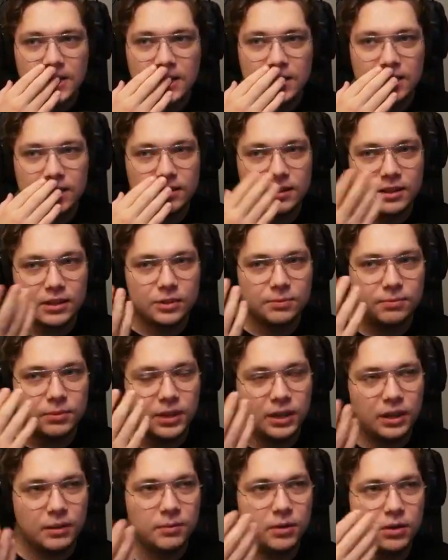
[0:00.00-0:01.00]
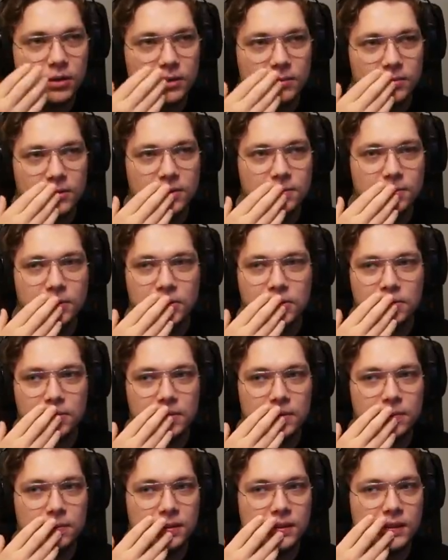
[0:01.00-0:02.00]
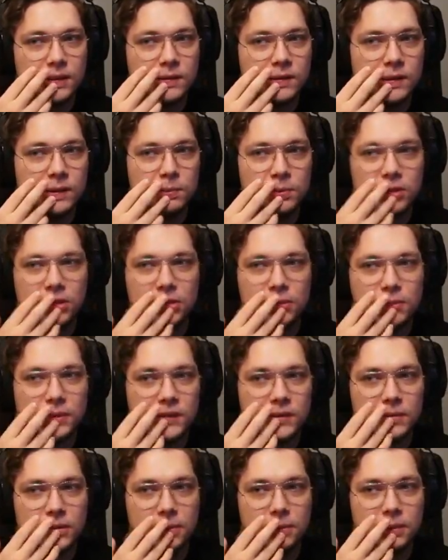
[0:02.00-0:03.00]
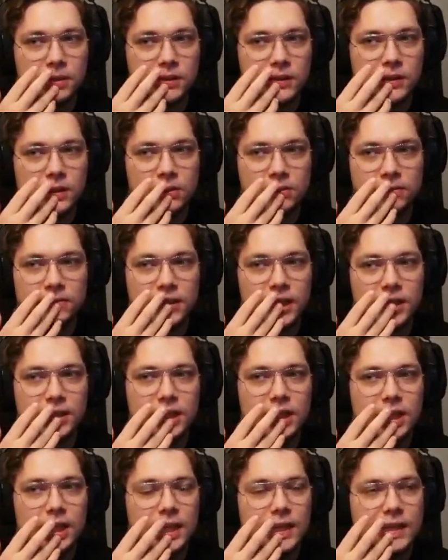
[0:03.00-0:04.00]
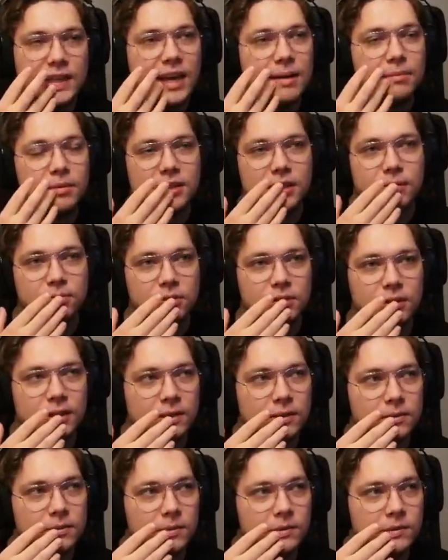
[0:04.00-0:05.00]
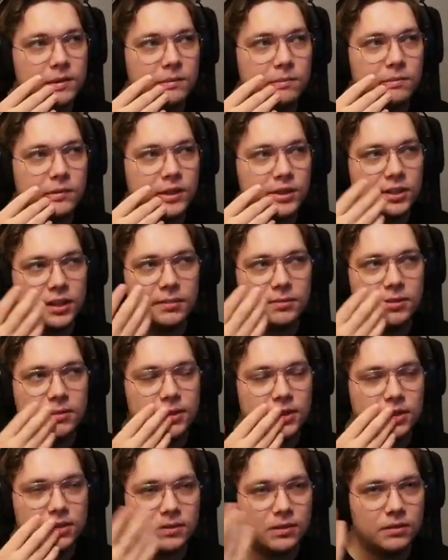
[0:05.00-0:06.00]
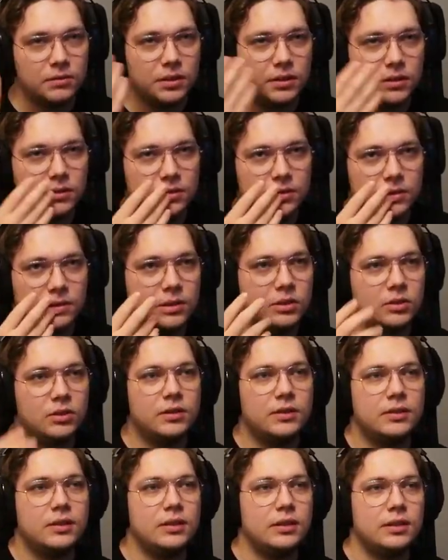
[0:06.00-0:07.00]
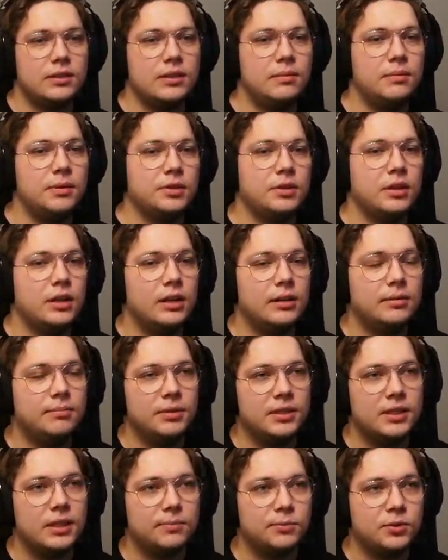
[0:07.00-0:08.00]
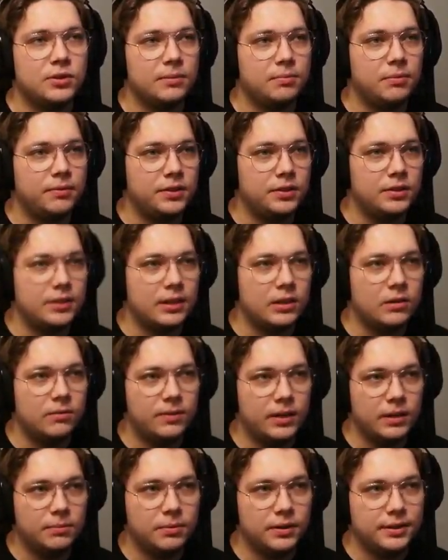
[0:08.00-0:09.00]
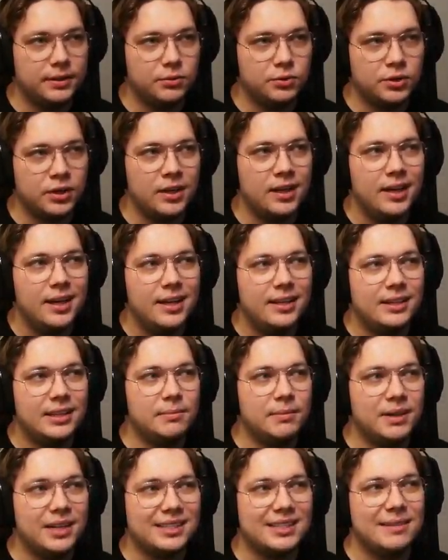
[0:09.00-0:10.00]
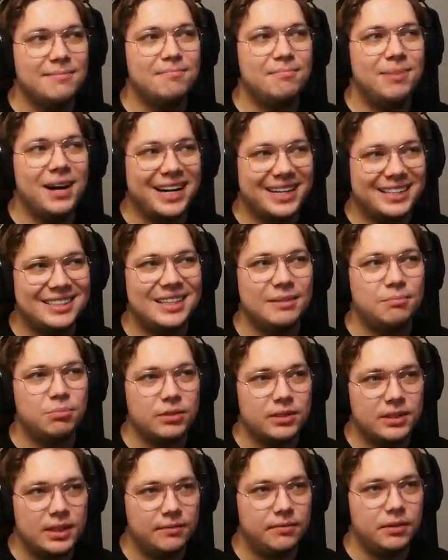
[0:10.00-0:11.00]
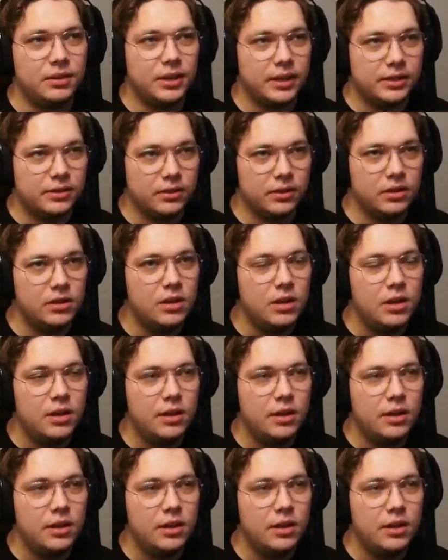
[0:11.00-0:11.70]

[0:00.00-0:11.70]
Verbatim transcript: E, zależy pod jakim kątem to spojrzymy. Blizzard sam przyznał zapowiedzi Dragonflight? Nie, Blizzard przy Znaczy nie wiem co masz, znowu nie wiem co masz do końca teraz na myśli, ale Blizzard przy zapowiedzi Dragonflight powiedział, że tym razem bardziej postawi na to,